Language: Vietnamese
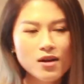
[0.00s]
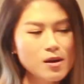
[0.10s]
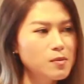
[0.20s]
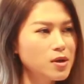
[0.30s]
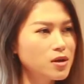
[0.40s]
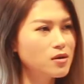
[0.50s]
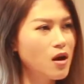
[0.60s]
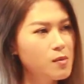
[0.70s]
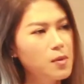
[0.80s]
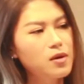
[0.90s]
khi mà mình
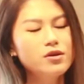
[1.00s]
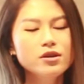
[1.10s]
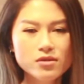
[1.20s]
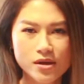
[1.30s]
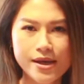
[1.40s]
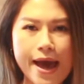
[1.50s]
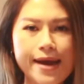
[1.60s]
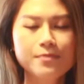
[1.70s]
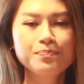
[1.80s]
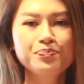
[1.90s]
khi mà mình có dư thời
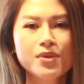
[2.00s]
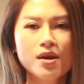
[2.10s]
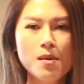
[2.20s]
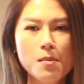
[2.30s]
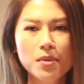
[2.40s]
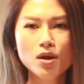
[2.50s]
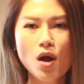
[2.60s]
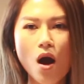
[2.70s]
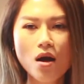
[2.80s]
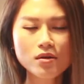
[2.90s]
gian khi mà mình
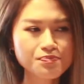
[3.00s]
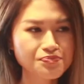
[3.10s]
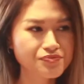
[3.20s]
có